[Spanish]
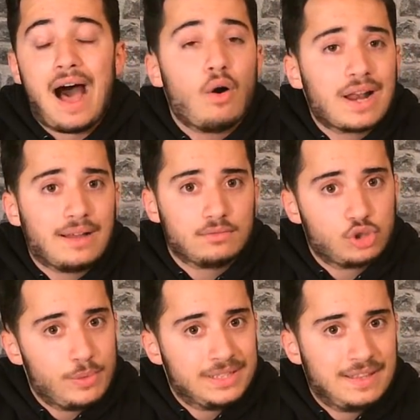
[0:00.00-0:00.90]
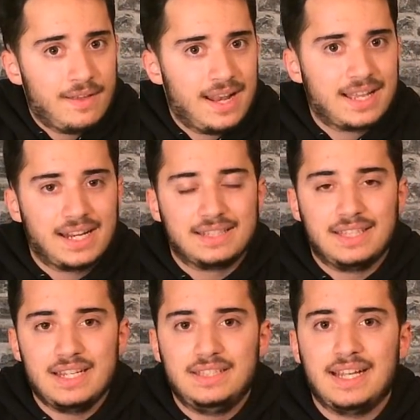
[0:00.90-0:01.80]
Ahora, comentaba ya las
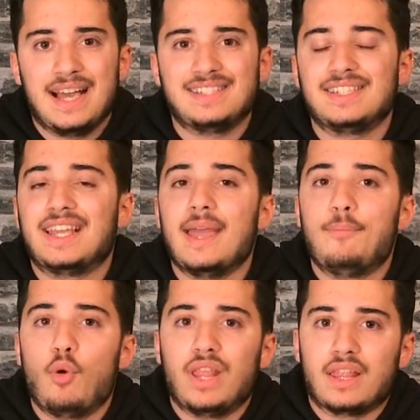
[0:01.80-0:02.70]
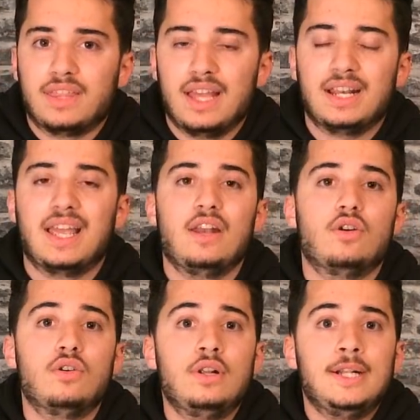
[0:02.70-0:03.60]
características, qué puede hacer, qué
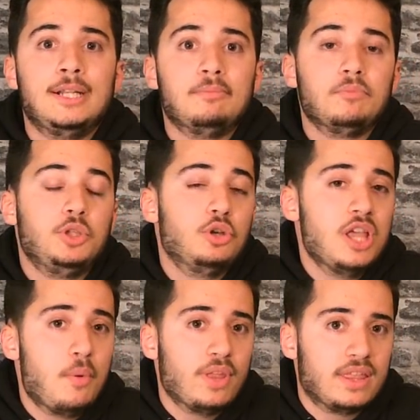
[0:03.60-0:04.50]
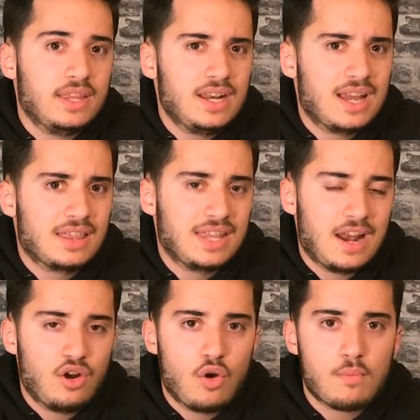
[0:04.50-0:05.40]
no. Yo debo decir que hace
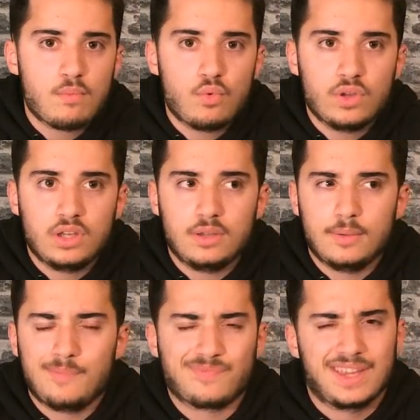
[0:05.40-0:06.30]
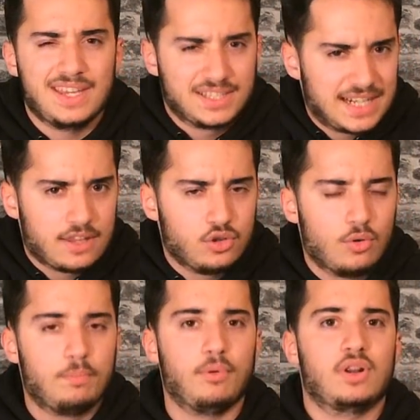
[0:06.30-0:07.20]
algo muy
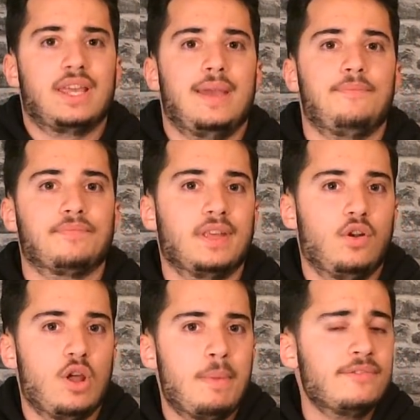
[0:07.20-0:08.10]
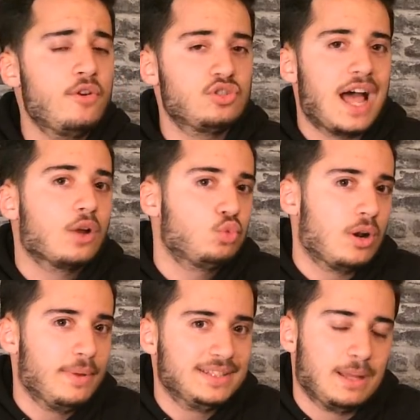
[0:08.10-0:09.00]
extraño, porque los smartphones
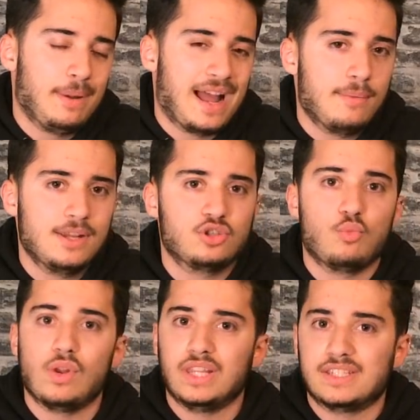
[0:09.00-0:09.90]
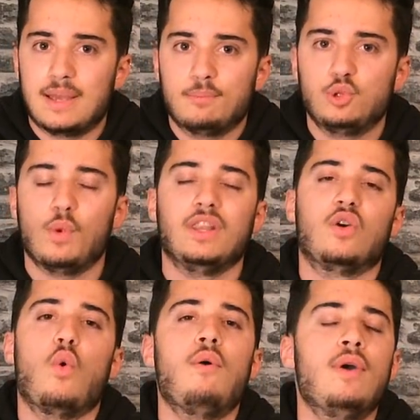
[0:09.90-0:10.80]
actualmente plegables, como el de Samsung, el
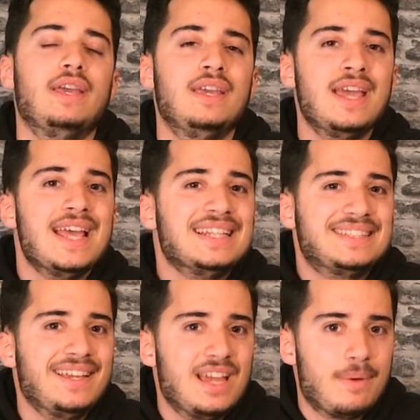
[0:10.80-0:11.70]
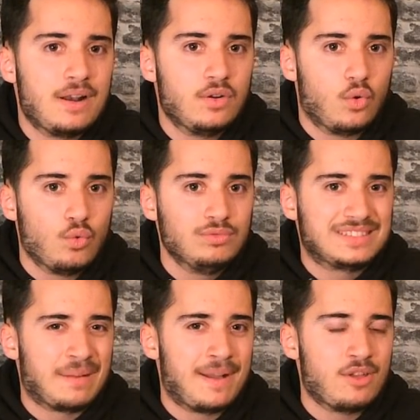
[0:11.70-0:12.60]
de Huawei, te llevan un
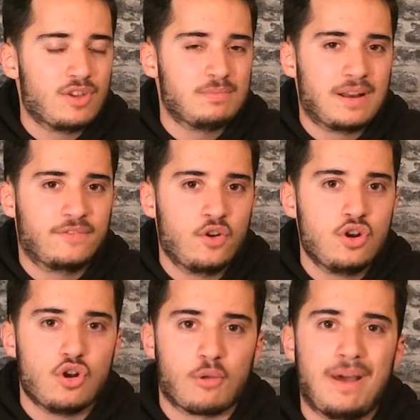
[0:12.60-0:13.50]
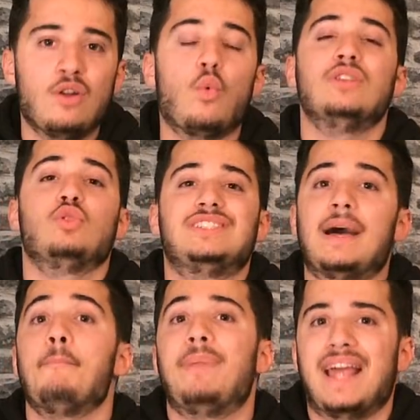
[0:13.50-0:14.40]
tamaño de smartphone normal cuando
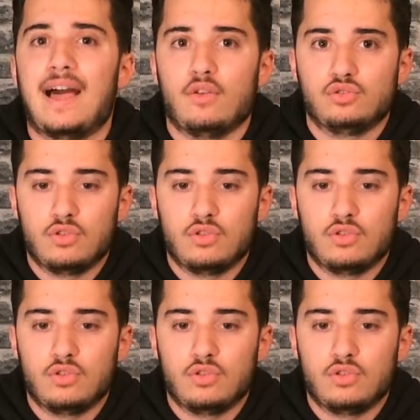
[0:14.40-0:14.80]
están plegados.